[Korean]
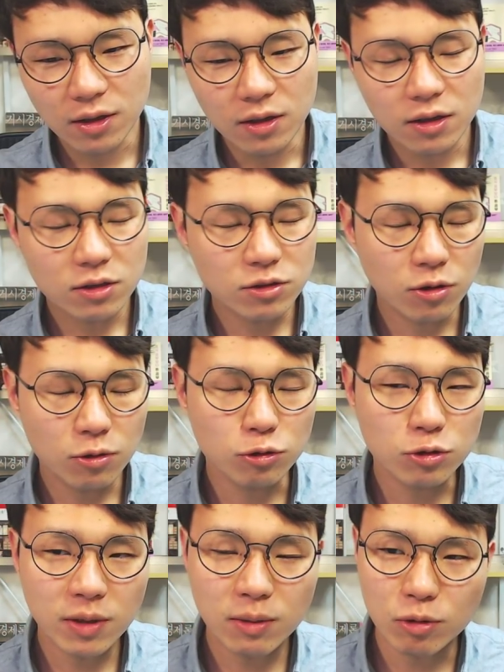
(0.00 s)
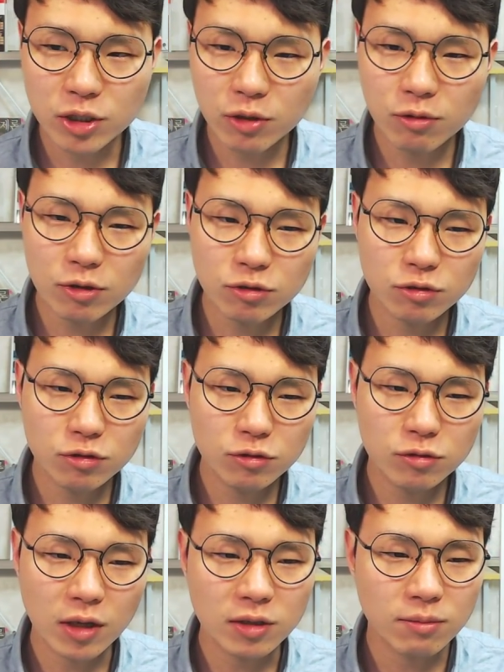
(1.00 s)
그래서 요즘에 뭐
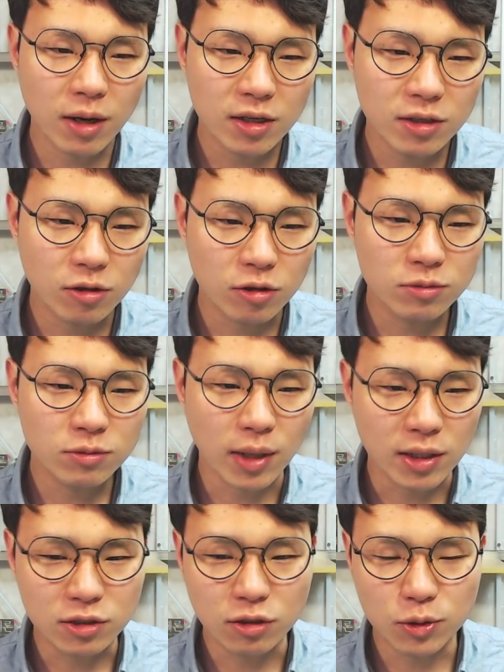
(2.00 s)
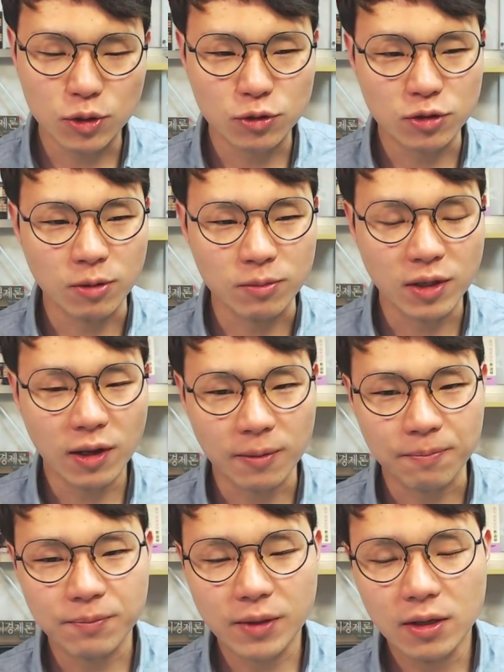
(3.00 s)
쉐어하우스라는 말이 여러분 많이 들어보셨을 겁니다.
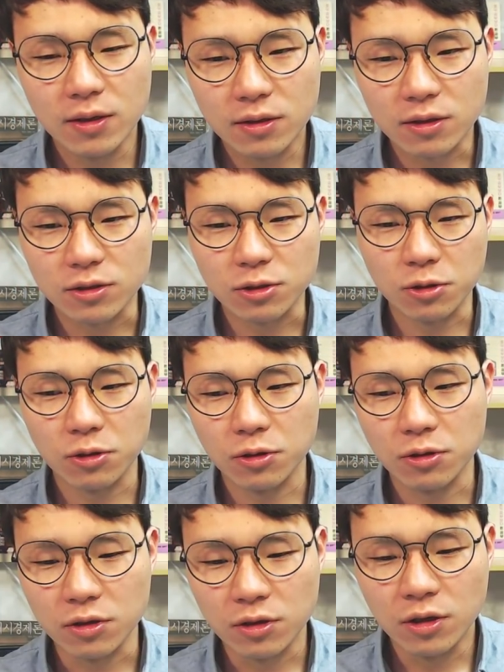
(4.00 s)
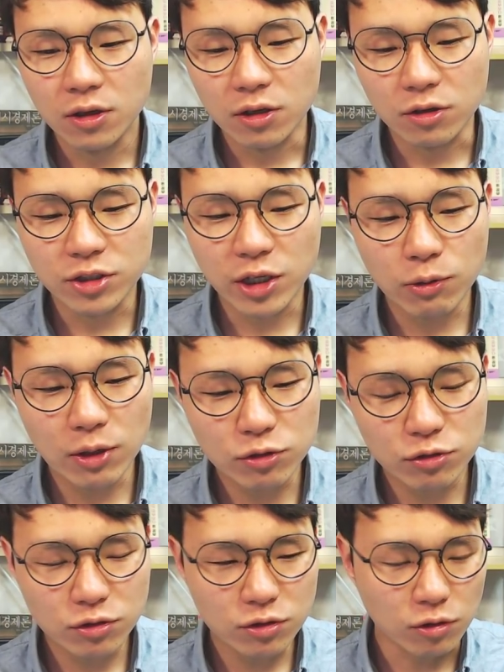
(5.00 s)
그래서 이런
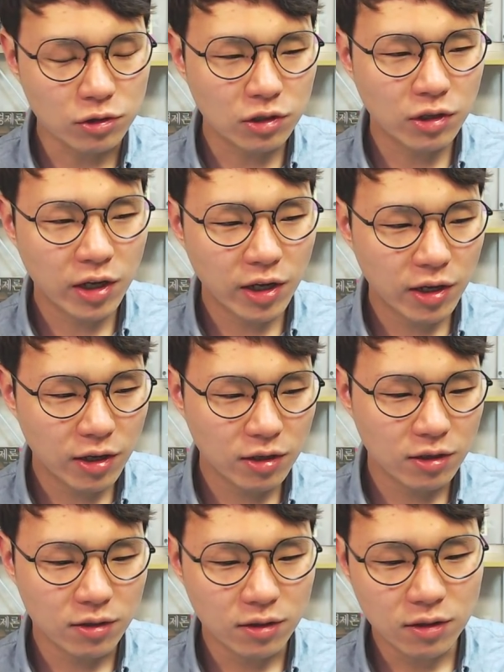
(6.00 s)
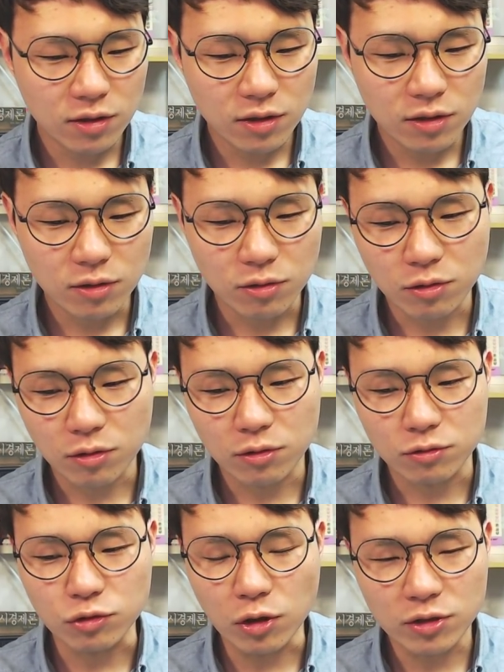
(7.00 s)
쉐어하우스를 어떻게 어,
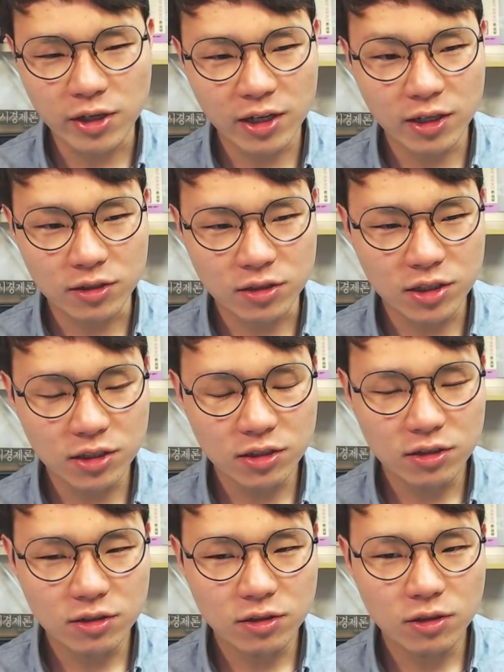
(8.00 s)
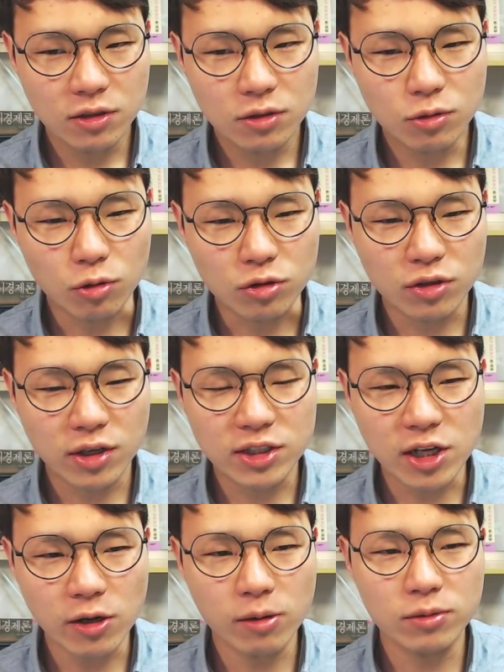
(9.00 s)
운영을 해야 되는지 또 어떻게
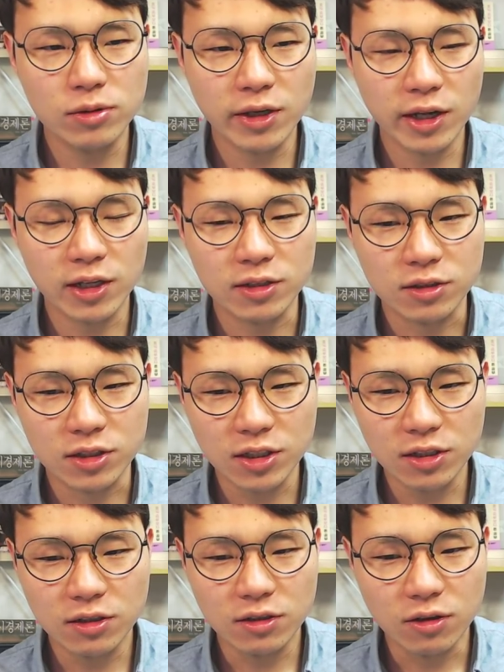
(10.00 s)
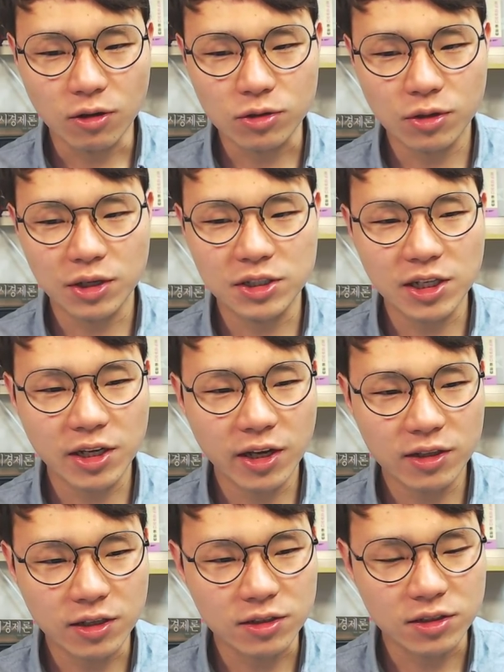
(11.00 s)
창업을 해야 되는지 어떻게 시작해야
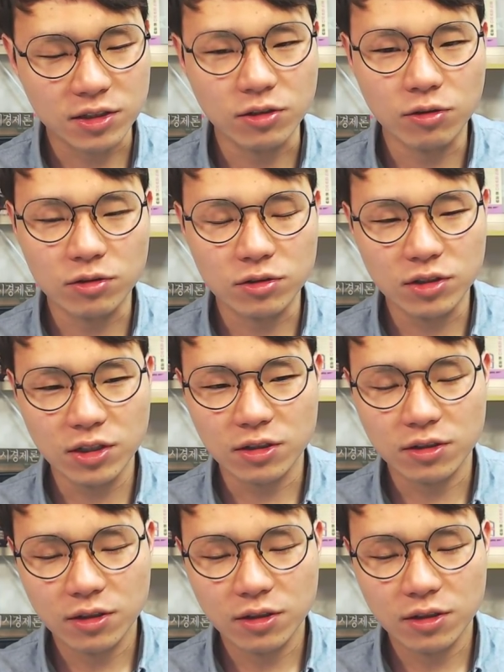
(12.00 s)
되는지 이런 것들이